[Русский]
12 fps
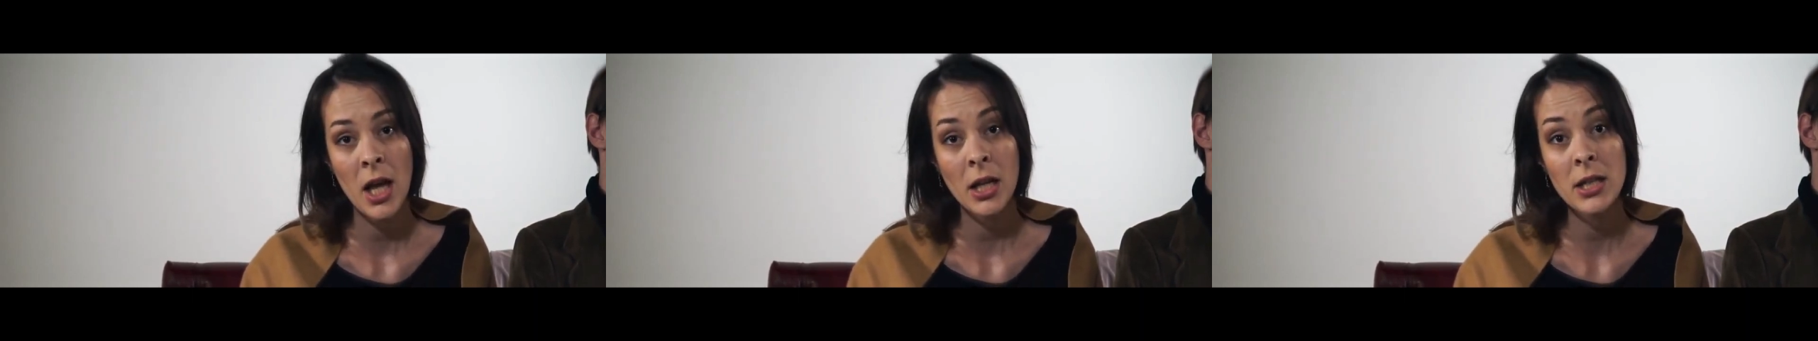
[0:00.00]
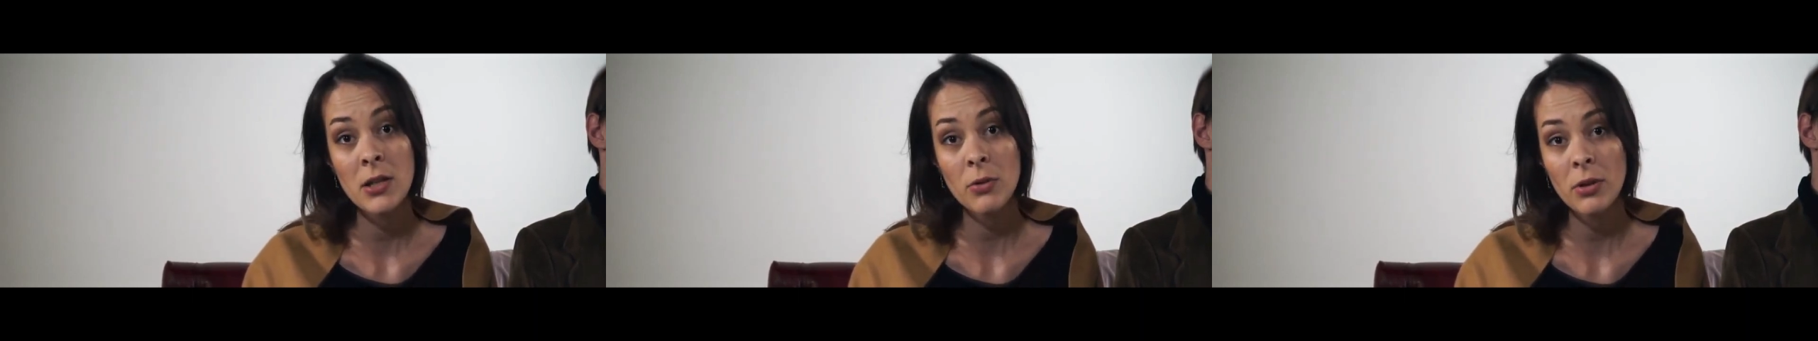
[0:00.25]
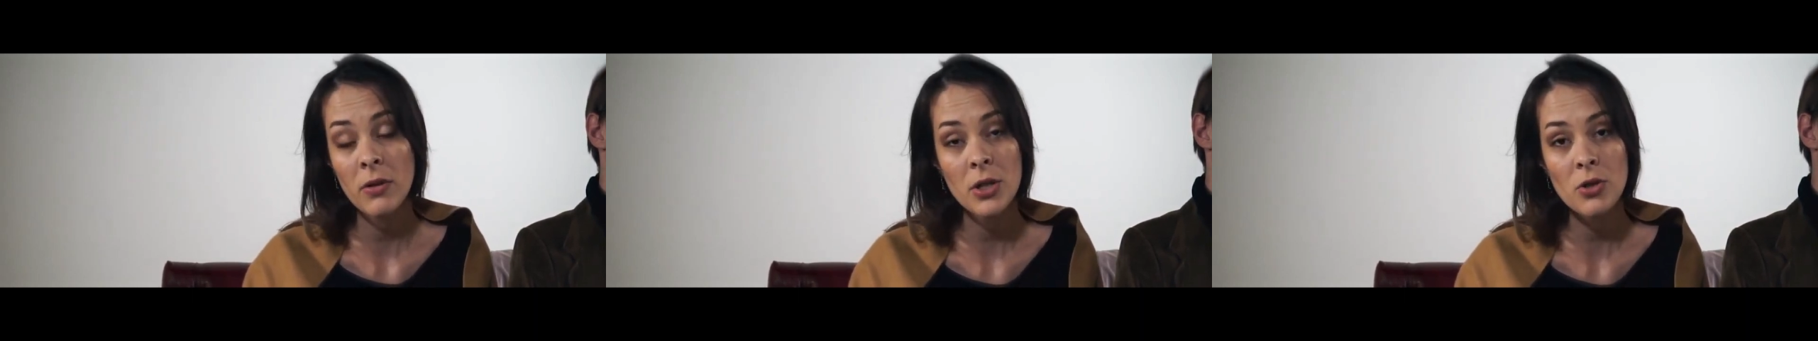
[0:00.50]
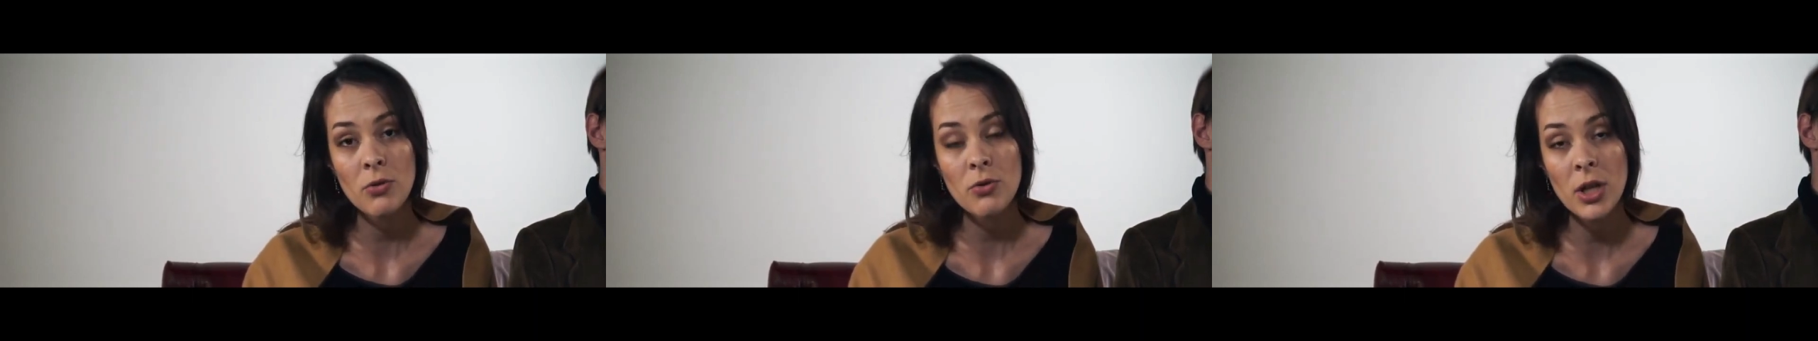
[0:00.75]
где он
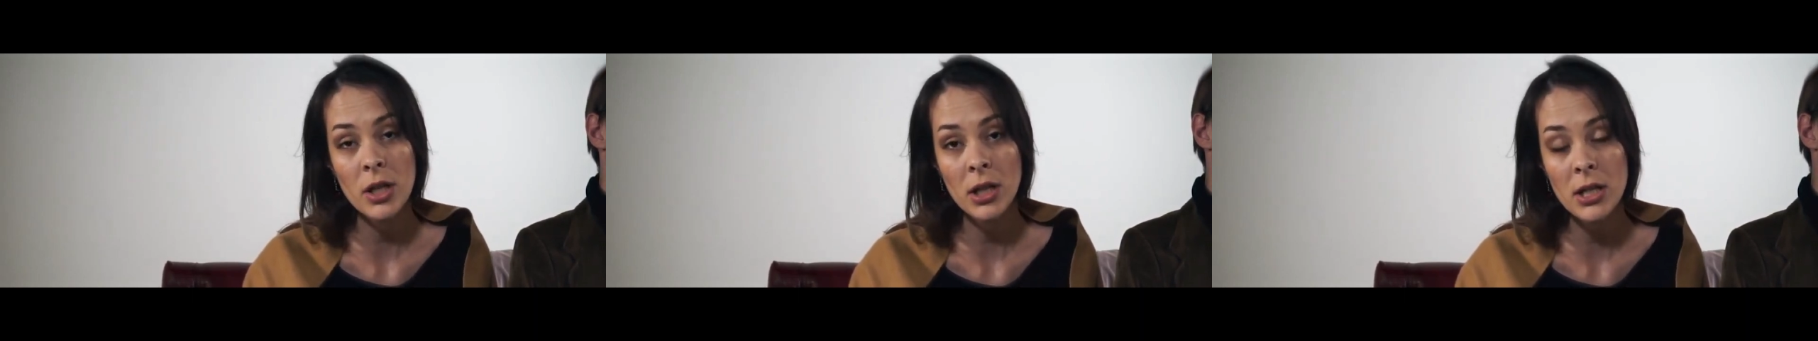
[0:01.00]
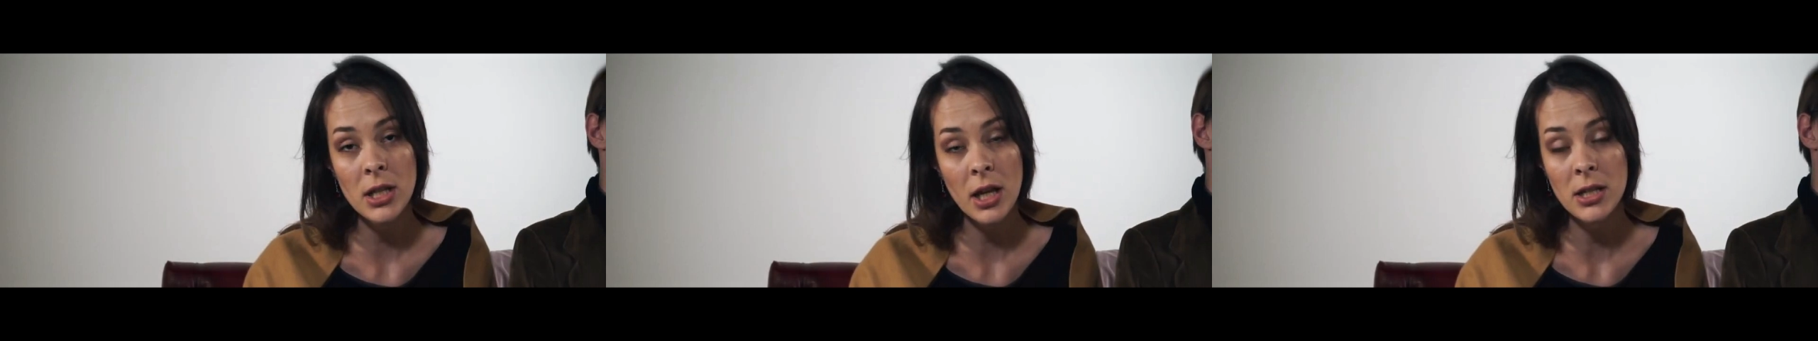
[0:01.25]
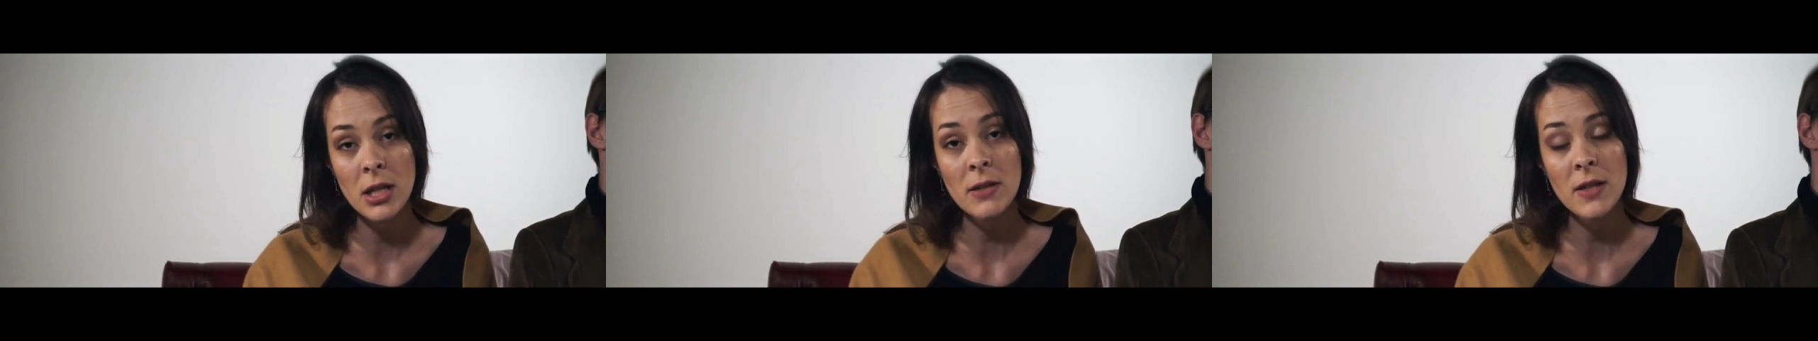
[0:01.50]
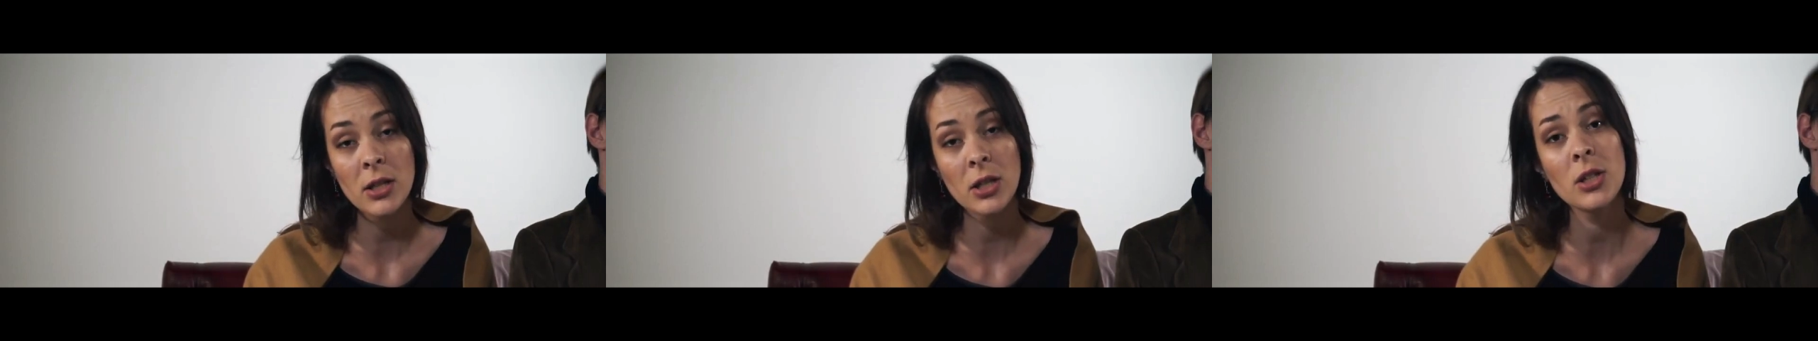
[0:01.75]
говорит, что нужно отказаться
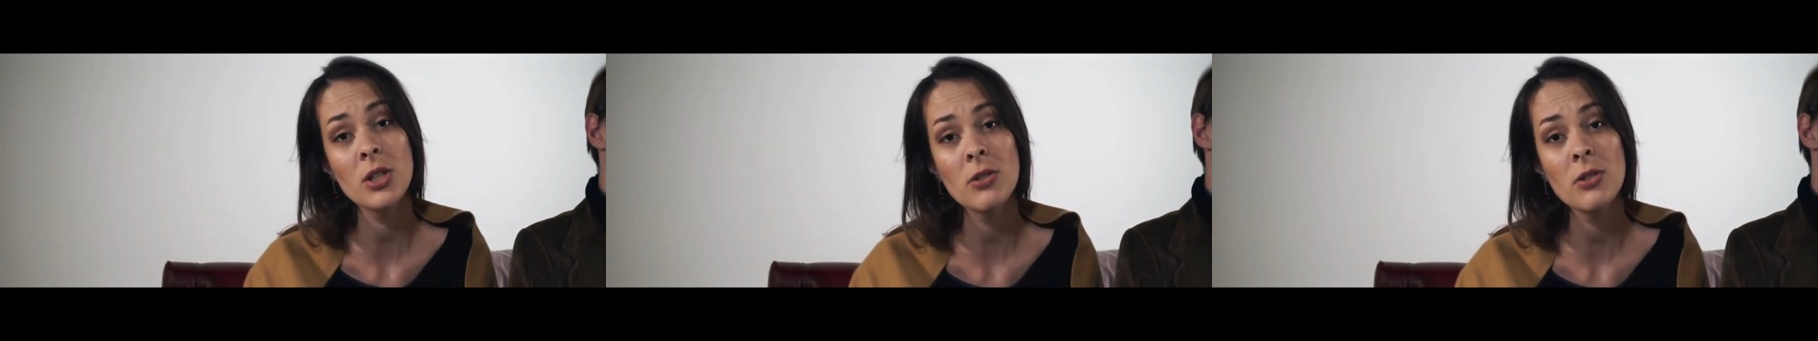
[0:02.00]
от всякой,